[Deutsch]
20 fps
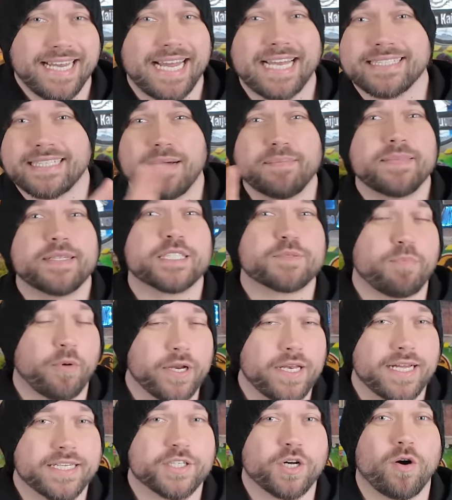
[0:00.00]
Der gesamte
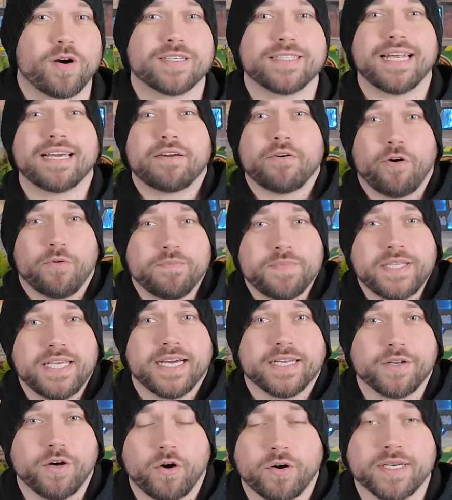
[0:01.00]
Spoiler-Talk, der
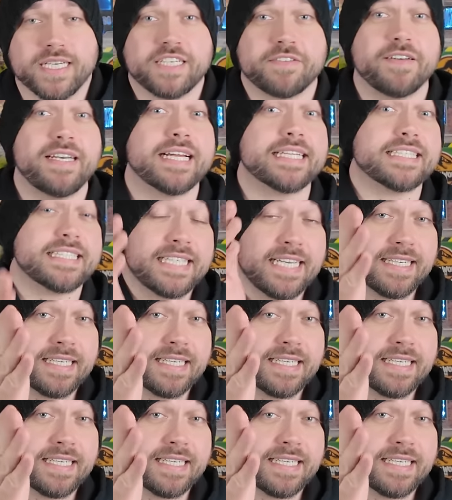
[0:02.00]
kommt ja noch und ich will jetzt